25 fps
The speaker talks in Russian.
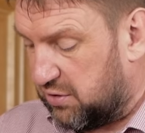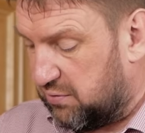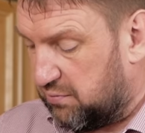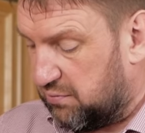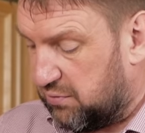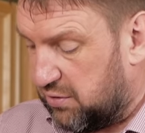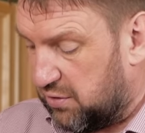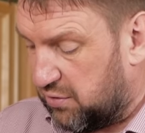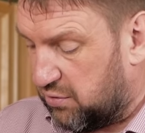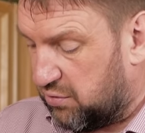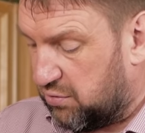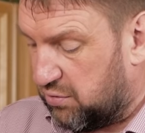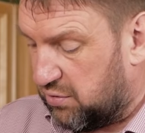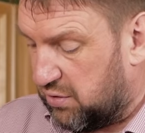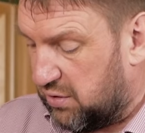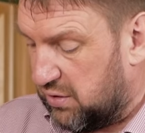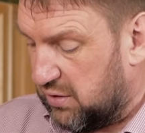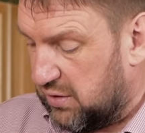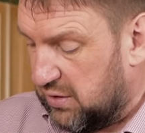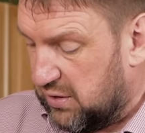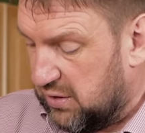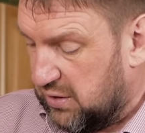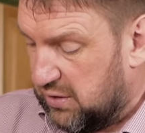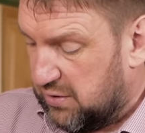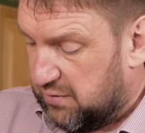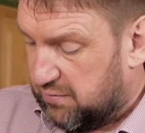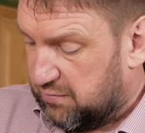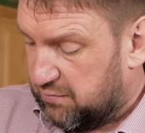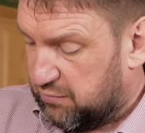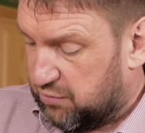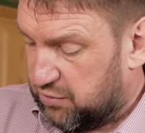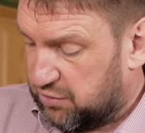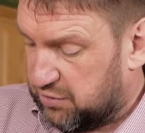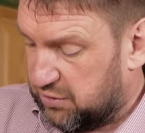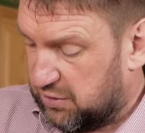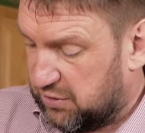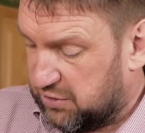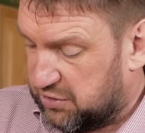с ним легко
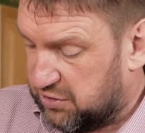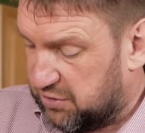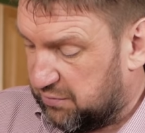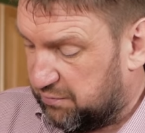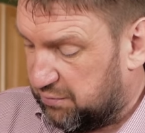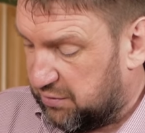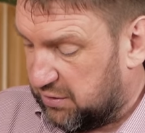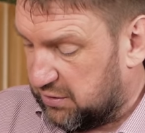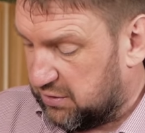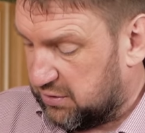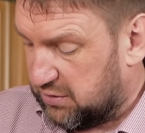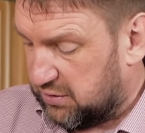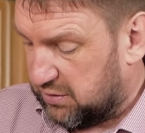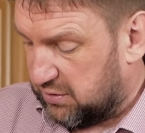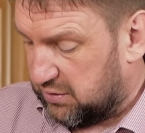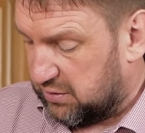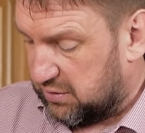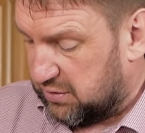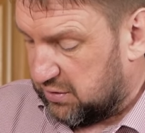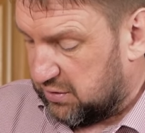можно ошибиться.